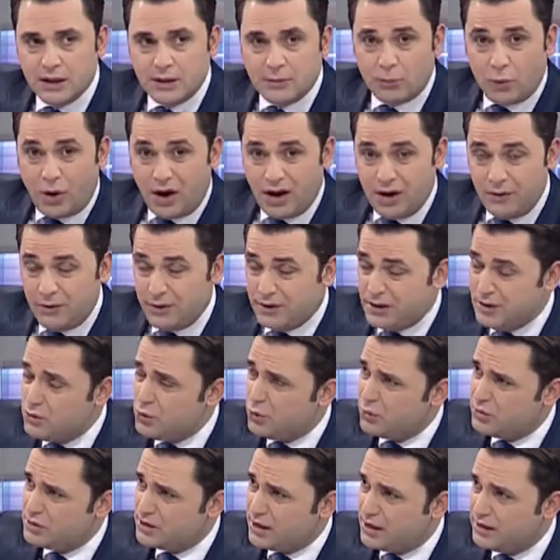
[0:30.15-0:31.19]
Muhalefetin
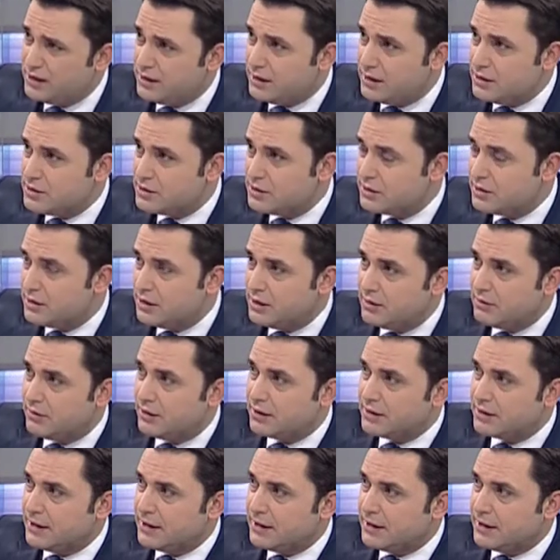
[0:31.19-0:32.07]
çok sert eleştirileri var.